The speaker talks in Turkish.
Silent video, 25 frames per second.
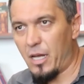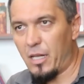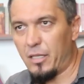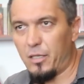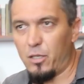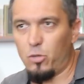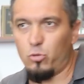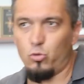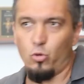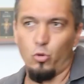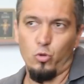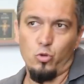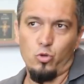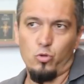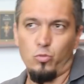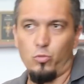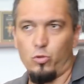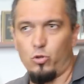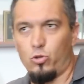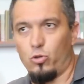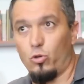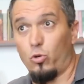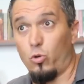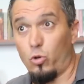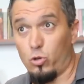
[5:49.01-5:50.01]
haline
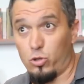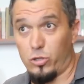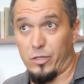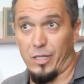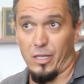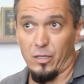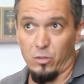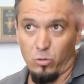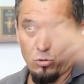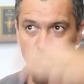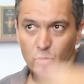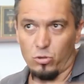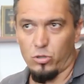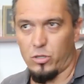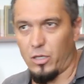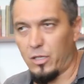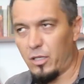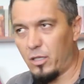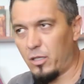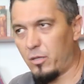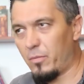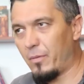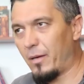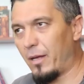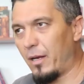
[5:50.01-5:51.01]
dönüşmüştü
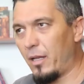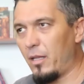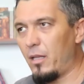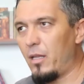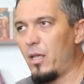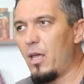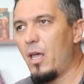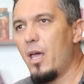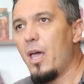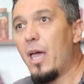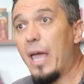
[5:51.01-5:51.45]
Konstantinos'tan itibaren